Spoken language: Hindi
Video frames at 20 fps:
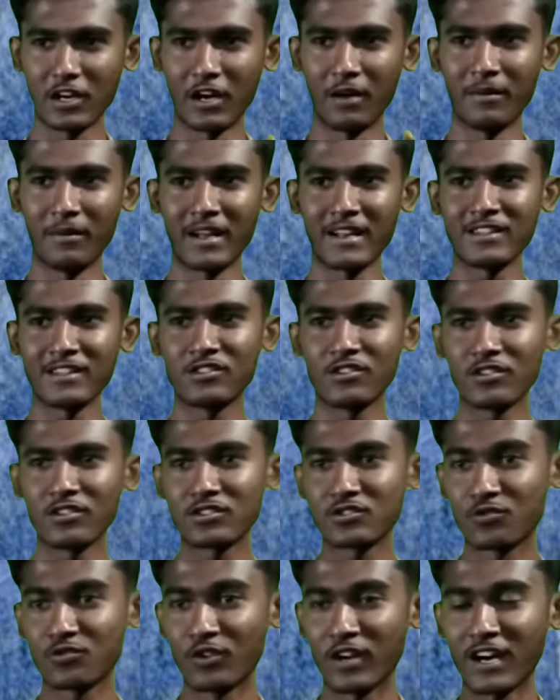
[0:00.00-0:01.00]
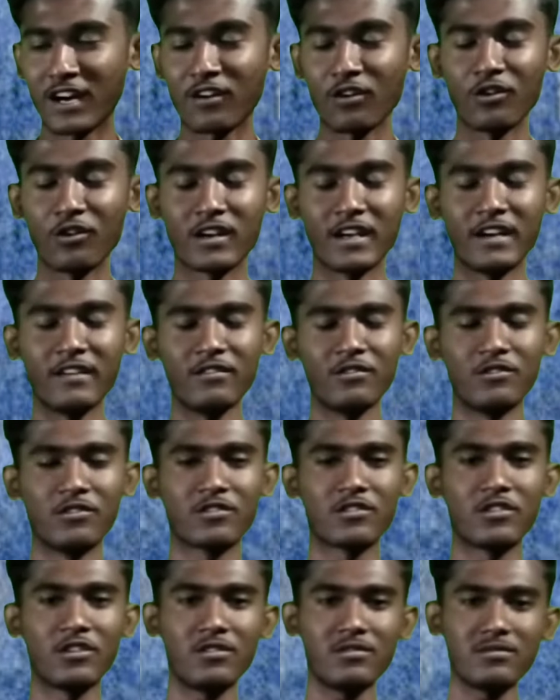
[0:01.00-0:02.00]
हमारे जो स्टूडेंट लोग हैं
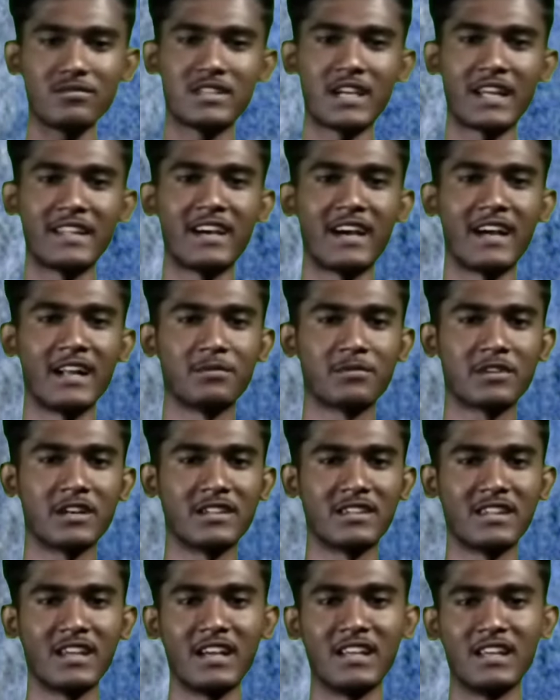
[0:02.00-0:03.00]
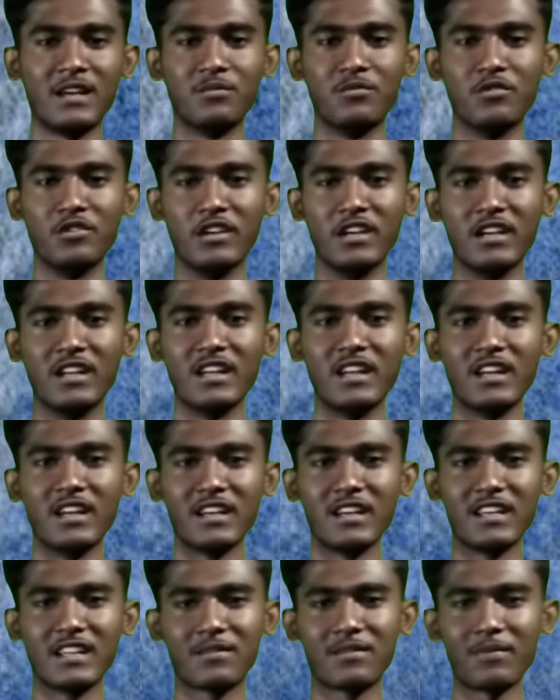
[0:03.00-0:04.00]
उनको ज़्यादा हेल्प करती है ये मूवी
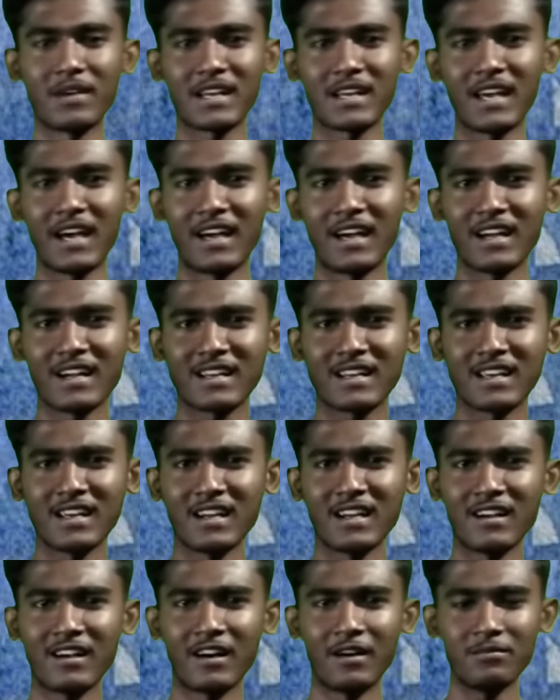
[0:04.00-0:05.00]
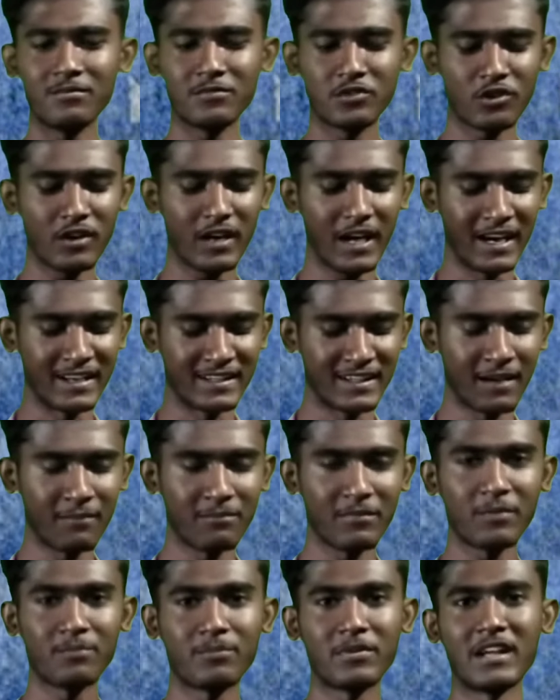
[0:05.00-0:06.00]
इसमें क्या है कि हम जो
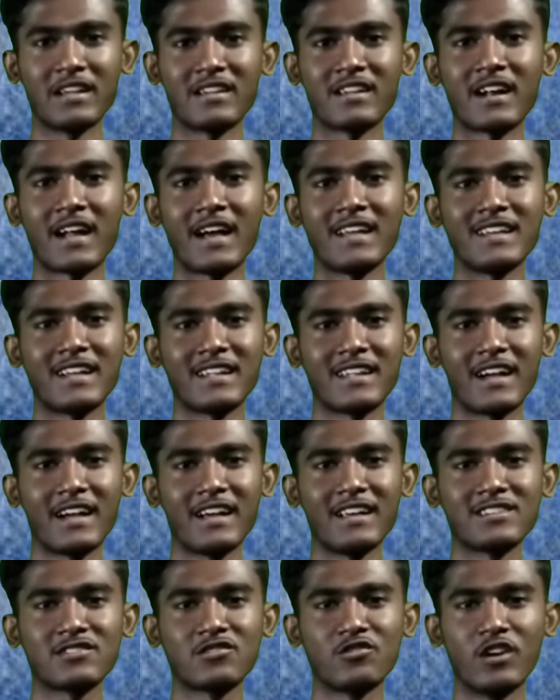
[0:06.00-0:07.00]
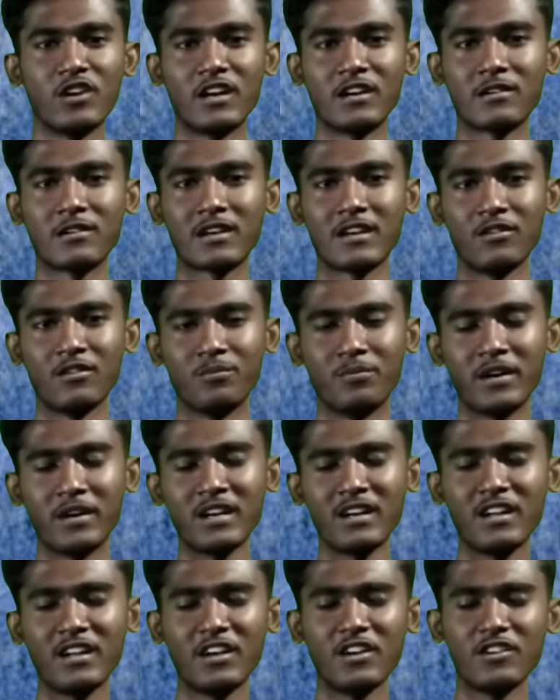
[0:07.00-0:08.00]
एग्ज़ाम में प्रेशर आ जाता है स्टूडेंट के
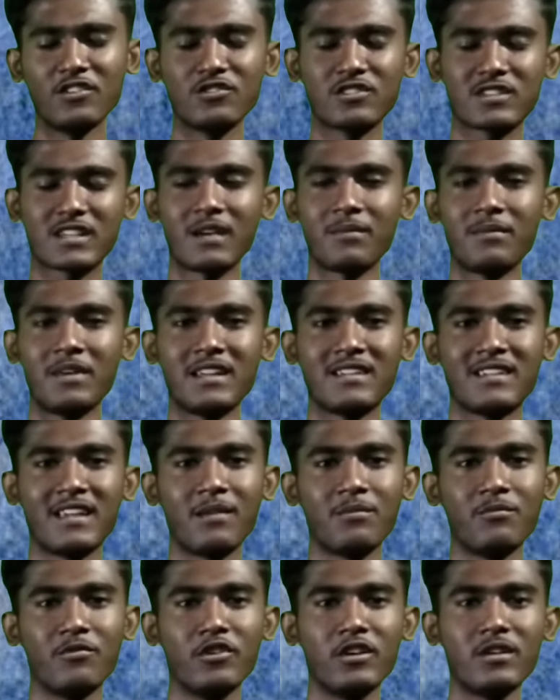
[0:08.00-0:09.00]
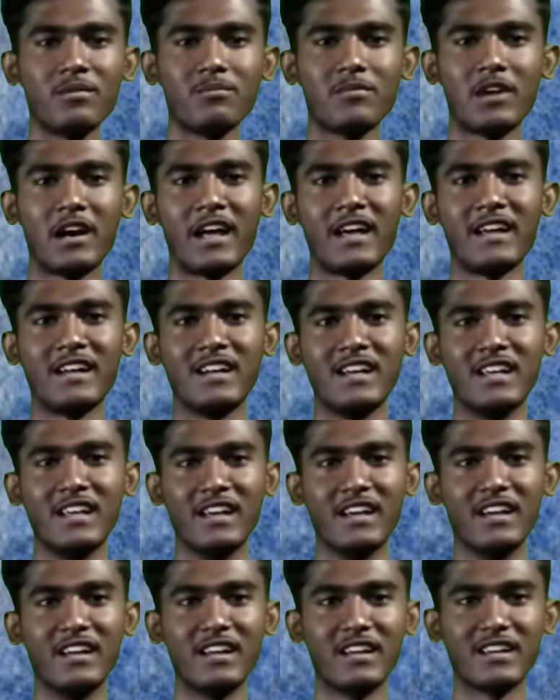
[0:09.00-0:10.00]
ऊपर उसके बेस ये मूवी बनाई गई
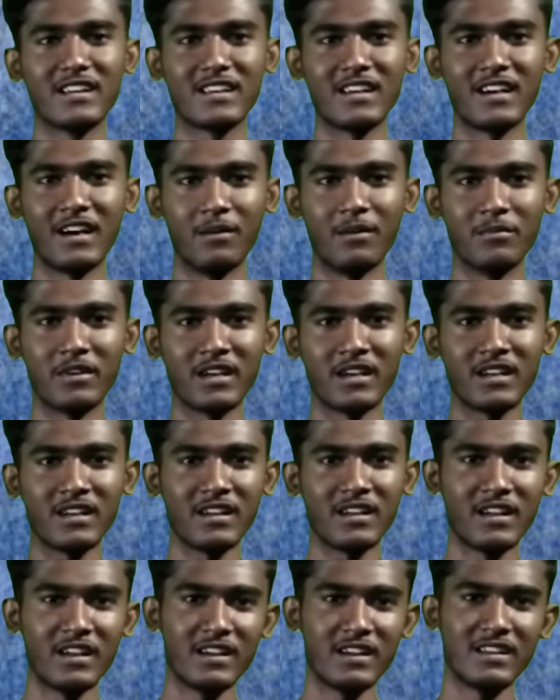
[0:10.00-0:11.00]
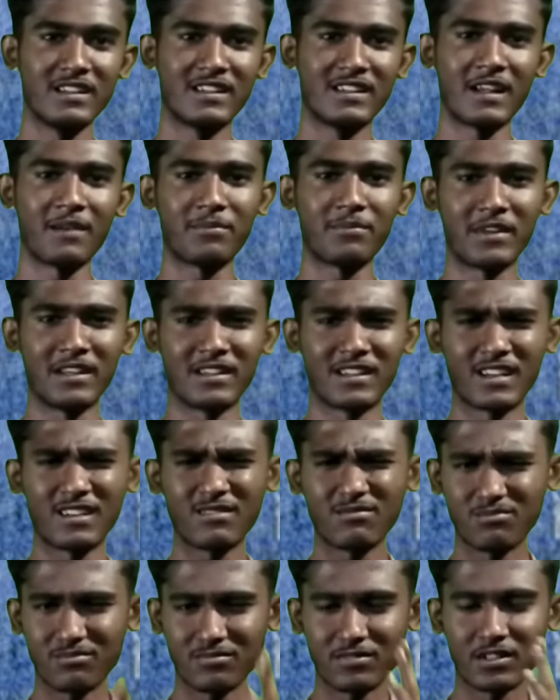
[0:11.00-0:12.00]
है कि हमें इतना प्रेशर